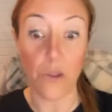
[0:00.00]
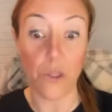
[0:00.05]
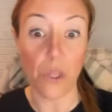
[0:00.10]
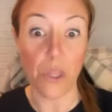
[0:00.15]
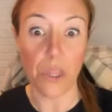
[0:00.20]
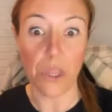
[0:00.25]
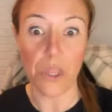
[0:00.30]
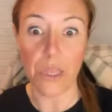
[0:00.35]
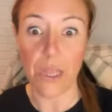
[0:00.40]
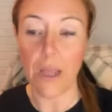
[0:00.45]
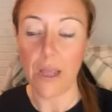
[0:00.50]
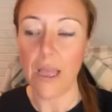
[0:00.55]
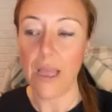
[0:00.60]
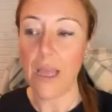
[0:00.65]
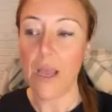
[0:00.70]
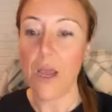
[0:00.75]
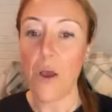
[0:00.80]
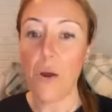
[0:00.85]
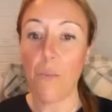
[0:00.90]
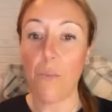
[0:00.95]
Entonces,
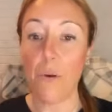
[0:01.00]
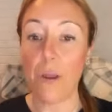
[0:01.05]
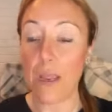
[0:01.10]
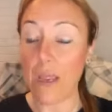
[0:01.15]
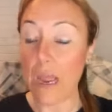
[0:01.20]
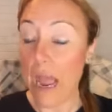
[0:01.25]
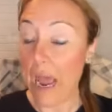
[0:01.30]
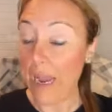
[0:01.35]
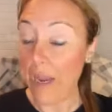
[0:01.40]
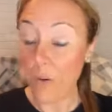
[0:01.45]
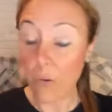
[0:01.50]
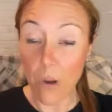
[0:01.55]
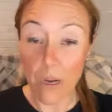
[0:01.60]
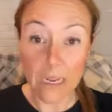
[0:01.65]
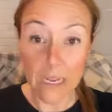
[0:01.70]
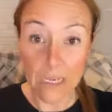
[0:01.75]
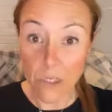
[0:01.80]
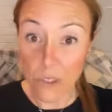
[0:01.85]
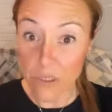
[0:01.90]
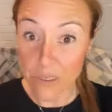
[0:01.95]
pues al
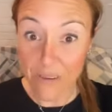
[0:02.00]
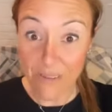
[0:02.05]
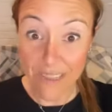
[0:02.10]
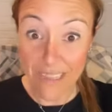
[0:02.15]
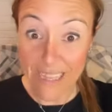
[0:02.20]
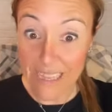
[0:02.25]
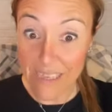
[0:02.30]
igual que eso se ve